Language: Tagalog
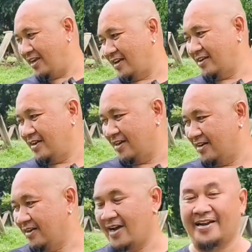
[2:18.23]
na anak
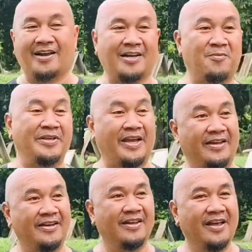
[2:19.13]
ng anak naman
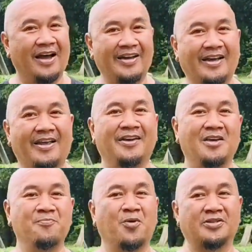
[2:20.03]
yan. Anak yan
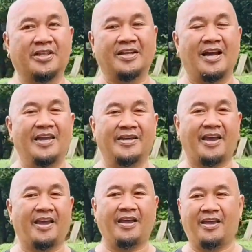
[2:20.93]
ng imported na galing
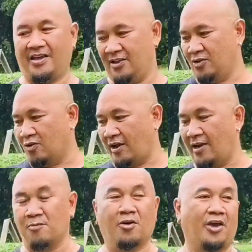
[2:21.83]
kay Doc
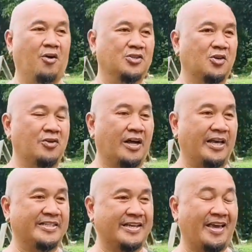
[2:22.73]
Elmo Gayoso
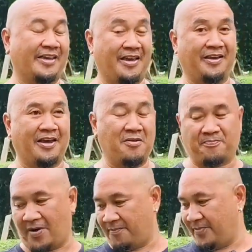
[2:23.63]
ng Sky King
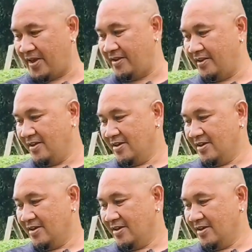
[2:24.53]
Game Farm yan.